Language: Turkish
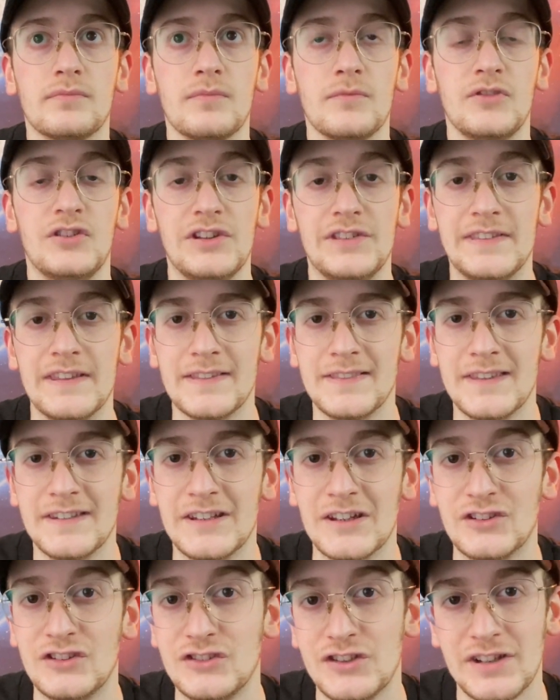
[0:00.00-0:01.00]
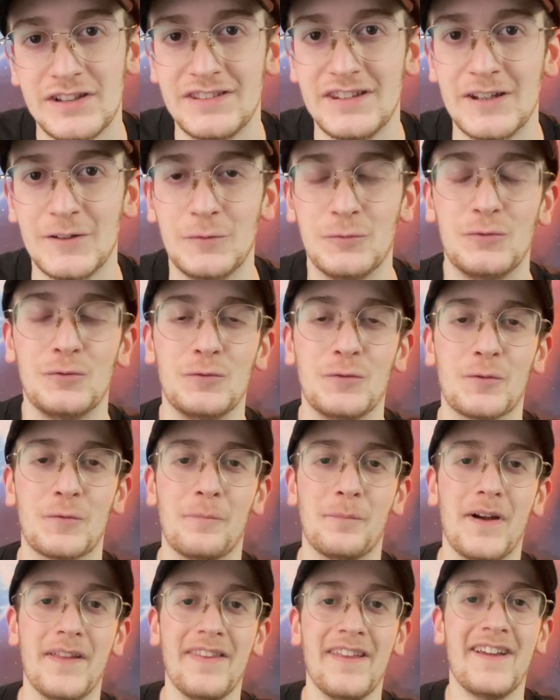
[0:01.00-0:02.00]
şiddetli geçecek diye düşünüyorum
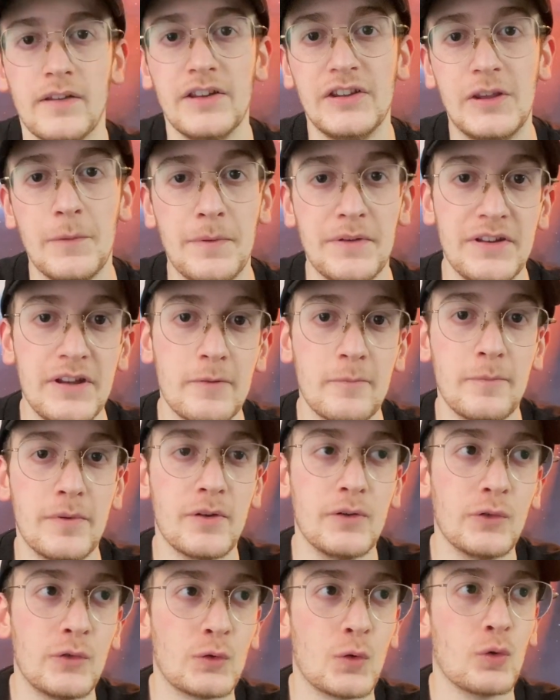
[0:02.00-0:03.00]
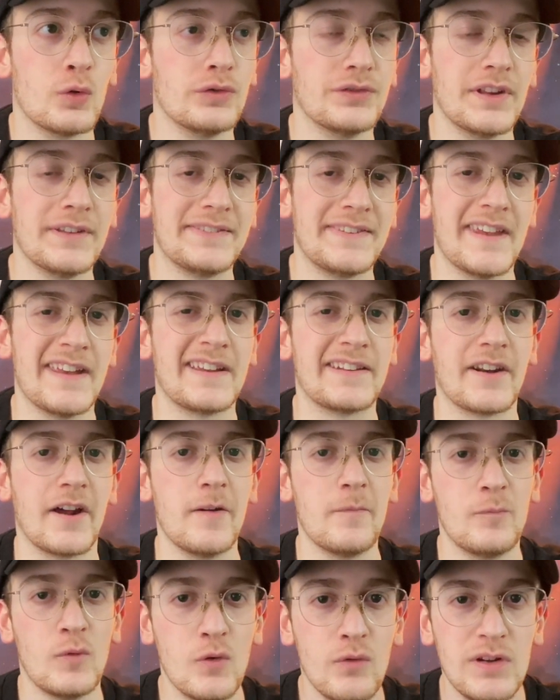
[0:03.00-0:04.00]
ben. 2021'in sonunda
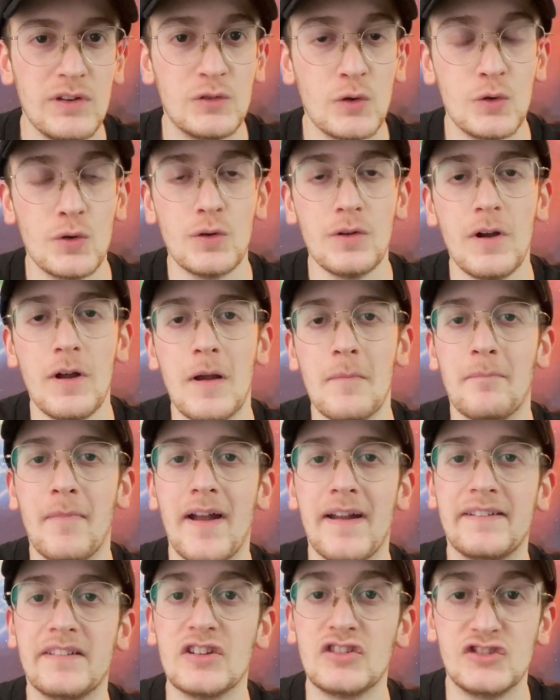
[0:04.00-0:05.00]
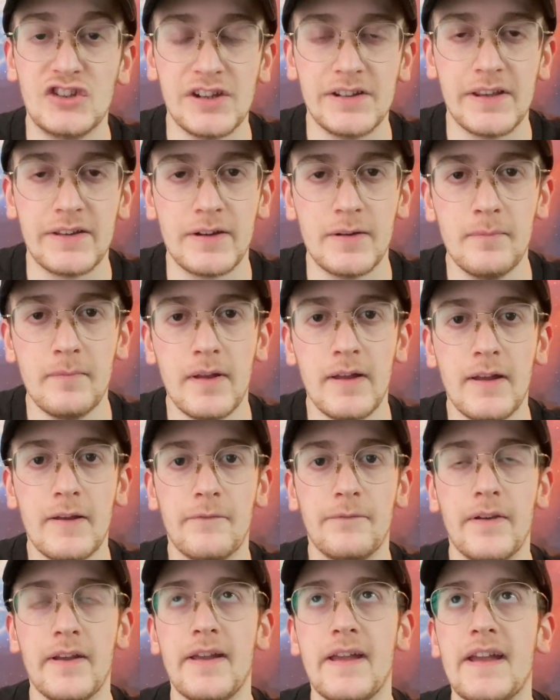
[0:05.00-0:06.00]
tekrar bu videoyu belki de çekerim
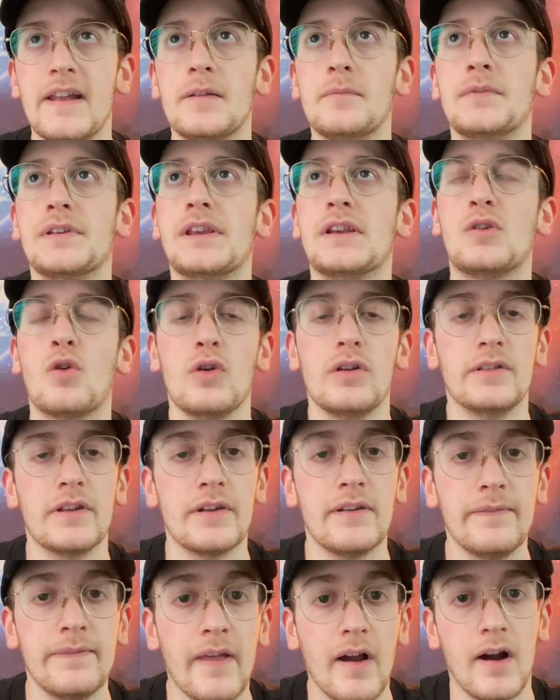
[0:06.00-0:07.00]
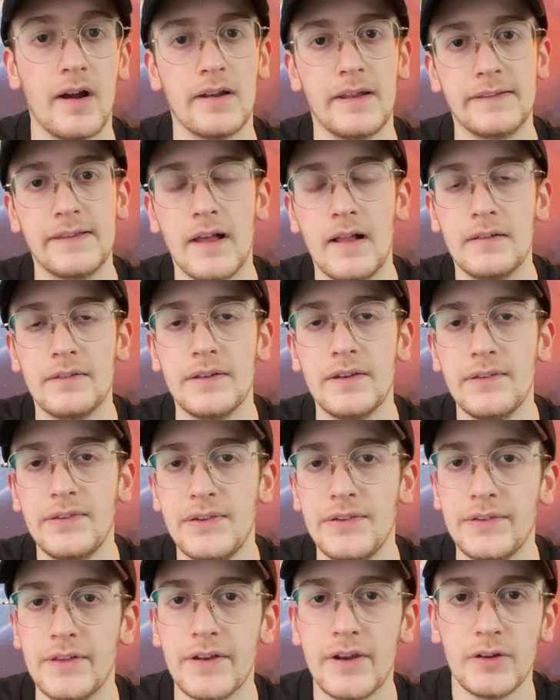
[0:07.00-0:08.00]
ve elimdeki coinlerin ne hale geldiğini
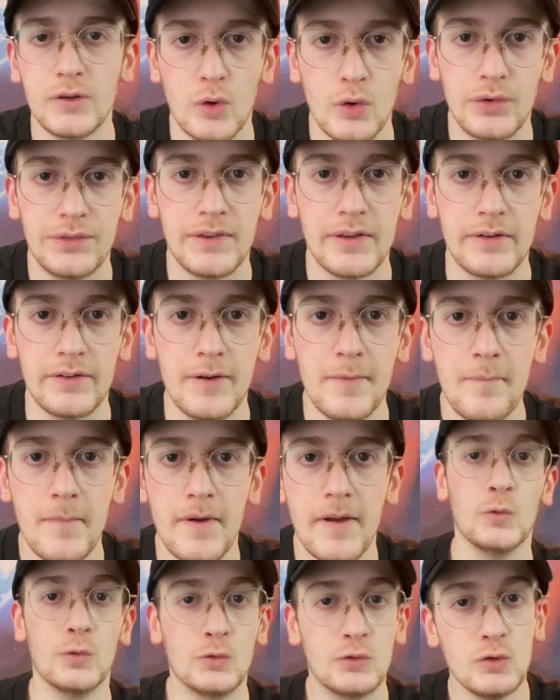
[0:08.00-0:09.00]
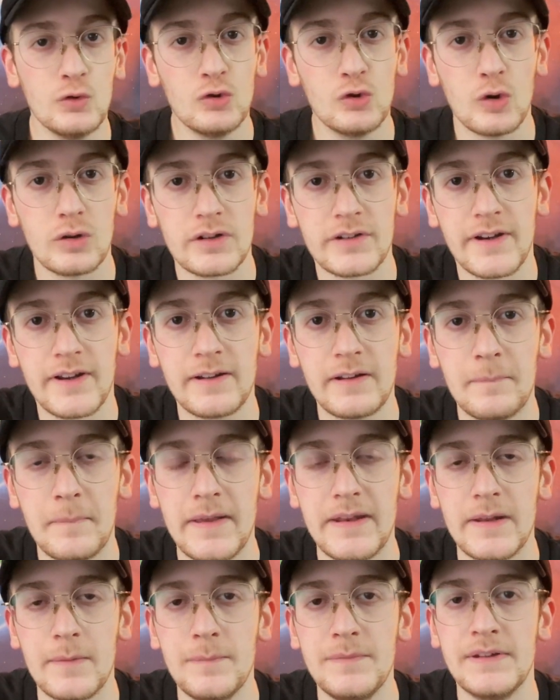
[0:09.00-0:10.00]
sizlere gösteririm. Üçüncü olarak
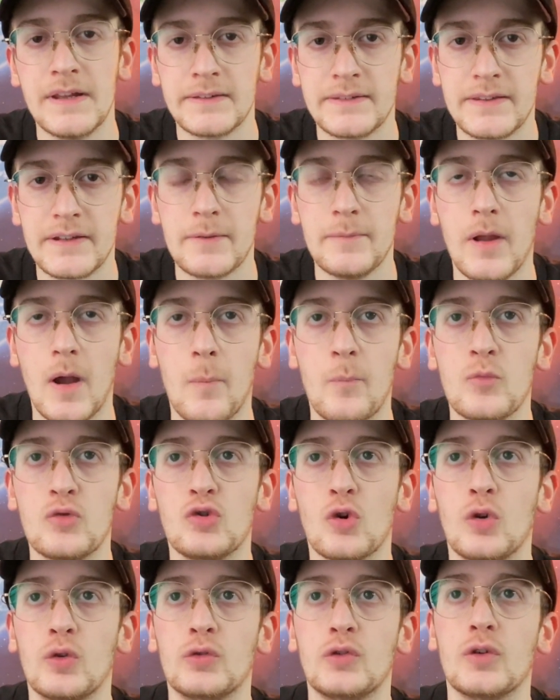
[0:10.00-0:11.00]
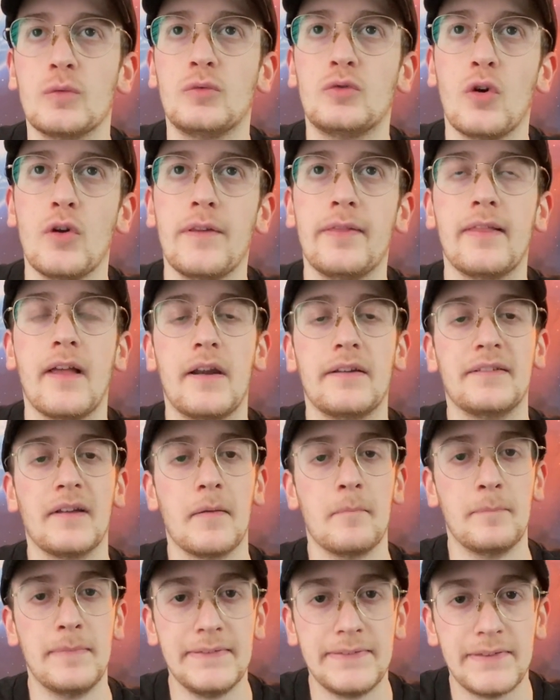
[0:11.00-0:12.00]
benim yatırım yapmış olduğum
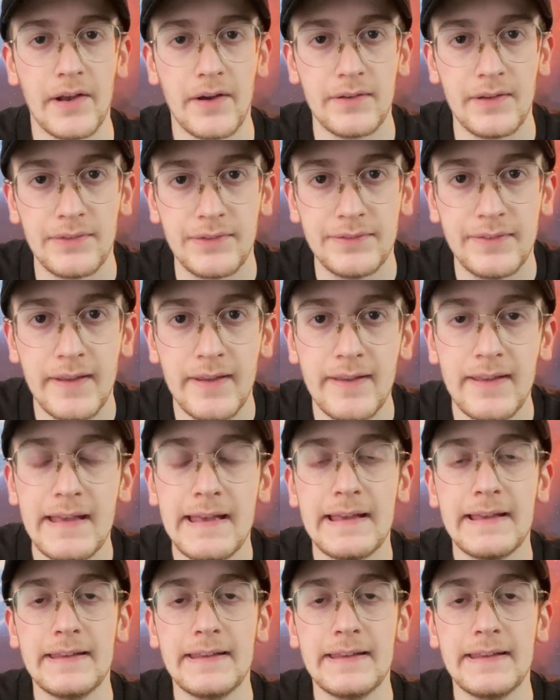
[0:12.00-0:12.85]
coinlerden bir tanesi de